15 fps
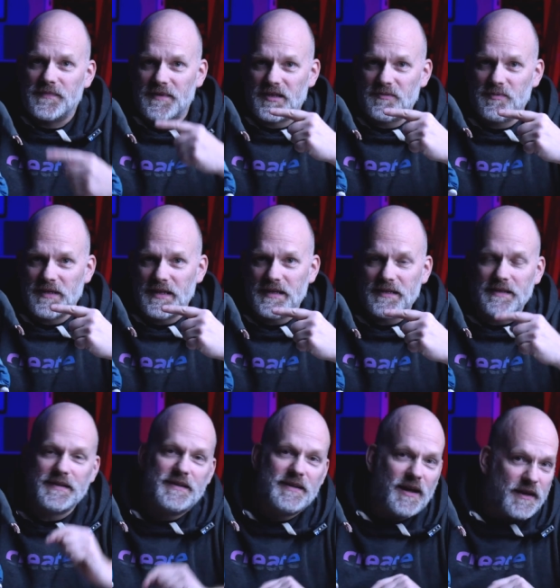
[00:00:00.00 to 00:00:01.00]
Das bin ich
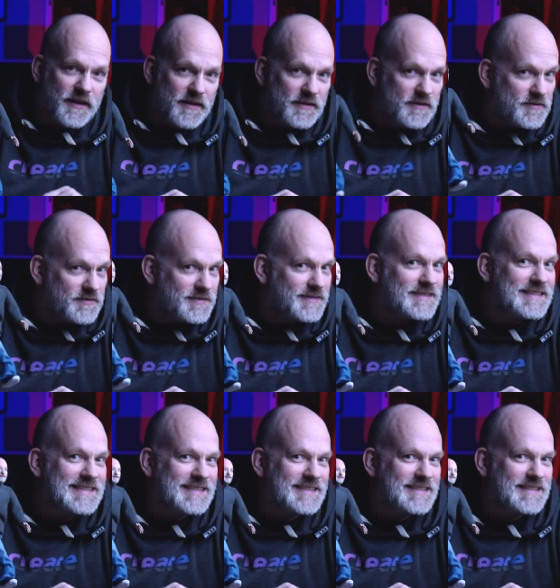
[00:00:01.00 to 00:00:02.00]
in klein.
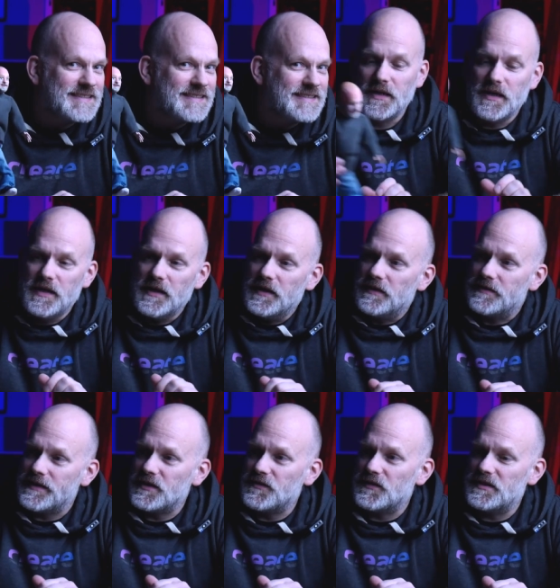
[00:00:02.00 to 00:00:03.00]

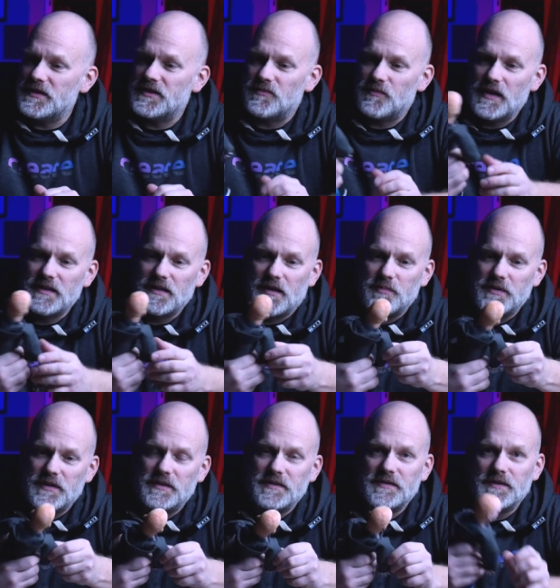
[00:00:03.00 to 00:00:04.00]
Das erste, was ich gemacht
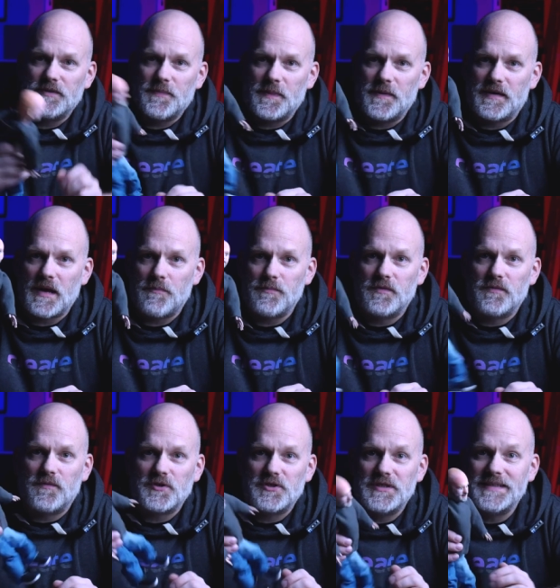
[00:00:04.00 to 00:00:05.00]
habe, ist ich habe mir
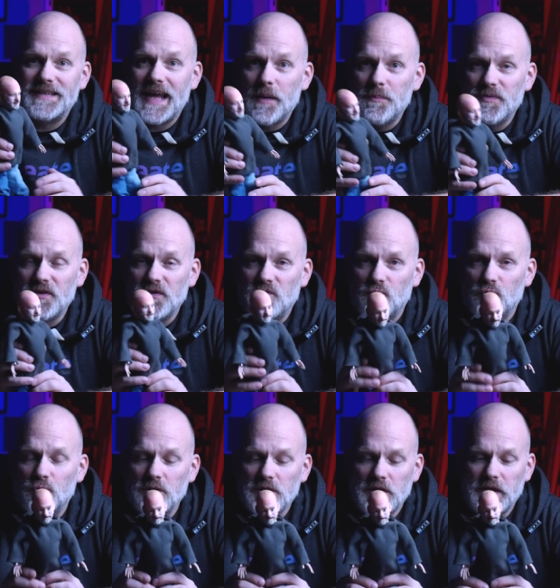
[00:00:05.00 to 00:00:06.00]
verschiedene Apps
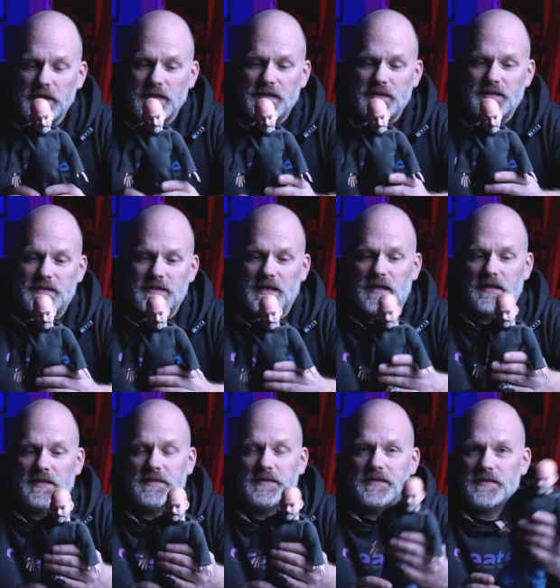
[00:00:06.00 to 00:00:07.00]
gesucht, die
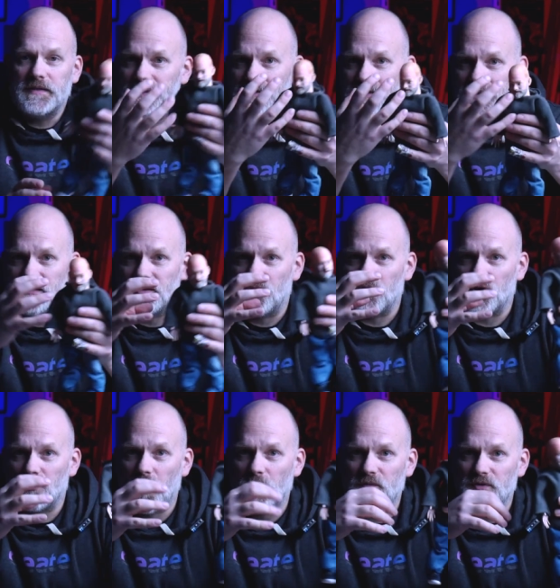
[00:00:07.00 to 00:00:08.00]
halt Gesichter
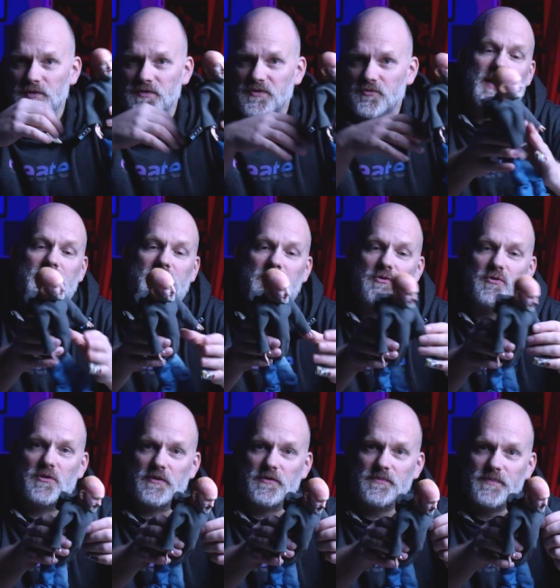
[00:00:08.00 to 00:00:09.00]
oder Köpfe scannen
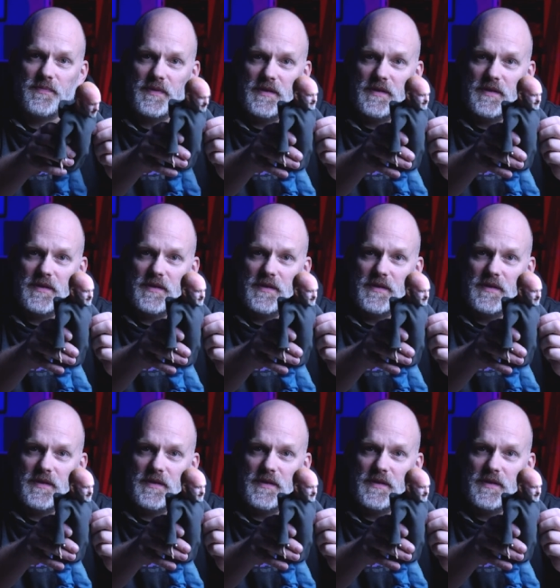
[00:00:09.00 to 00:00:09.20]
können.